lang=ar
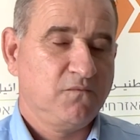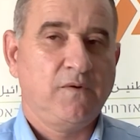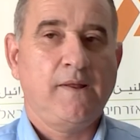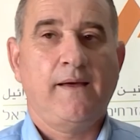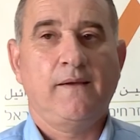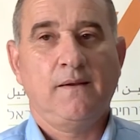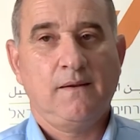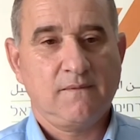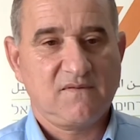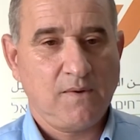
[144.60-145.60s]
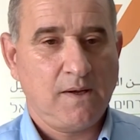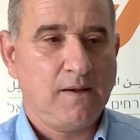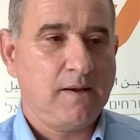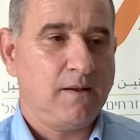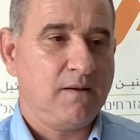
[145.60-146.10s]
لا آه، سواء
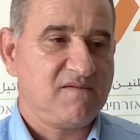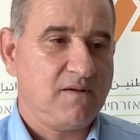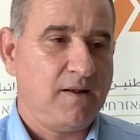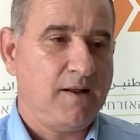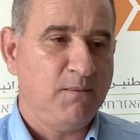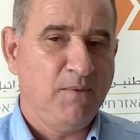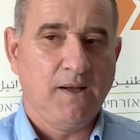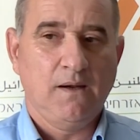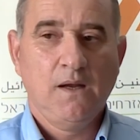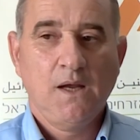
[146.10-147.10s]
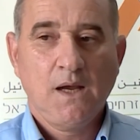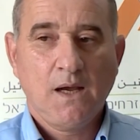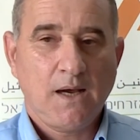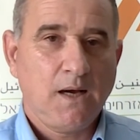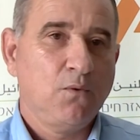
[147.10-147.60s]
للأعمال
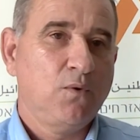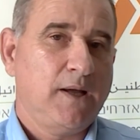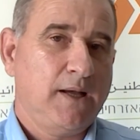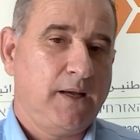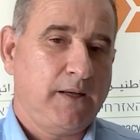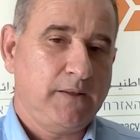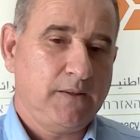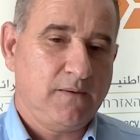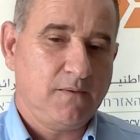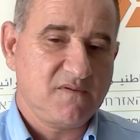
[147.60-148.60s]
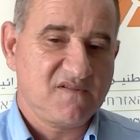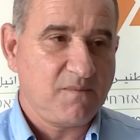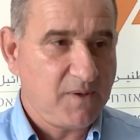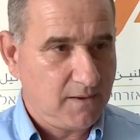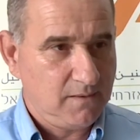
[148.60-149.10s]
أو
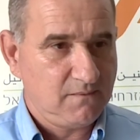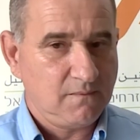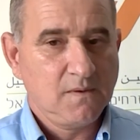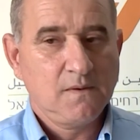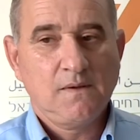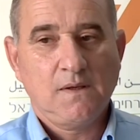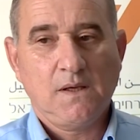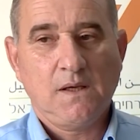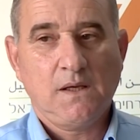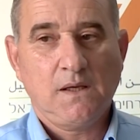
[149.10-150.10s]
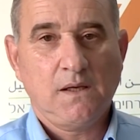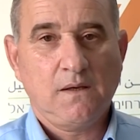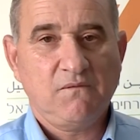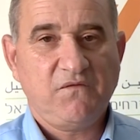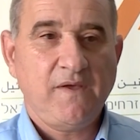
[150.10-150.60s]
للزبائن
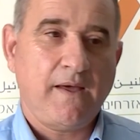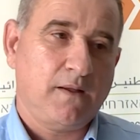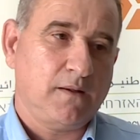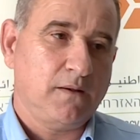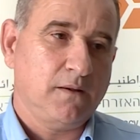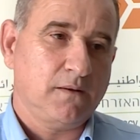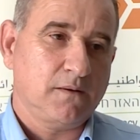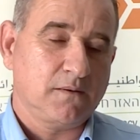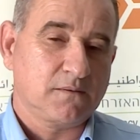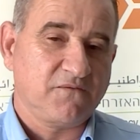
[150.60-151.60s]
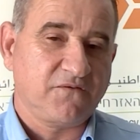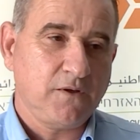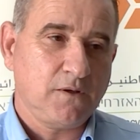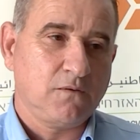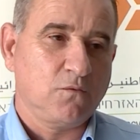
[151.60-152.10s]
آه، فيها
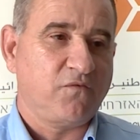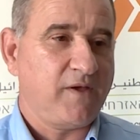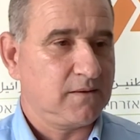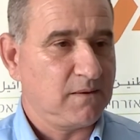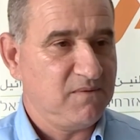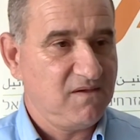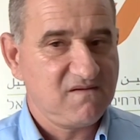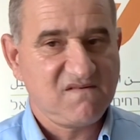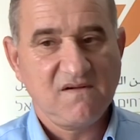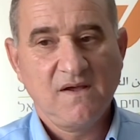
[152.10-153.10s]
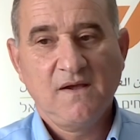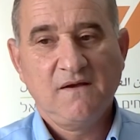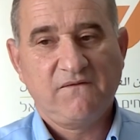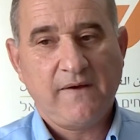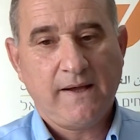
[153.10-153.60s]
تفريق وفيها تمييز
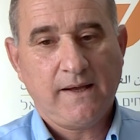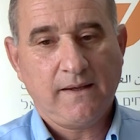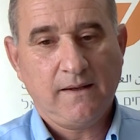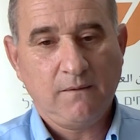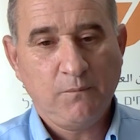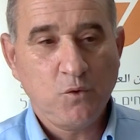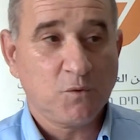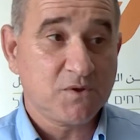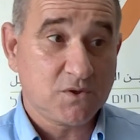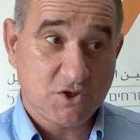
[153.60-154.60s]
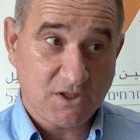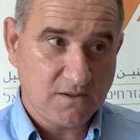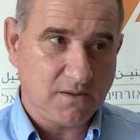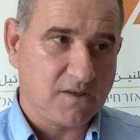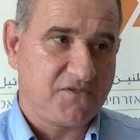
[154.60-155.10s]
فالبنوك
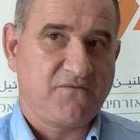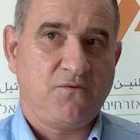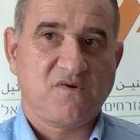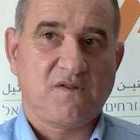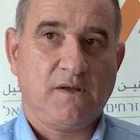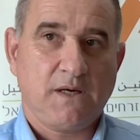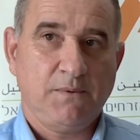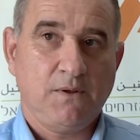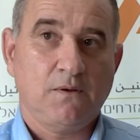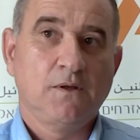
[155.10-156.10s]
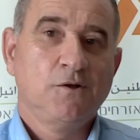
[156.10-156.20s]
بتتشدد أكثر في الوسط العربي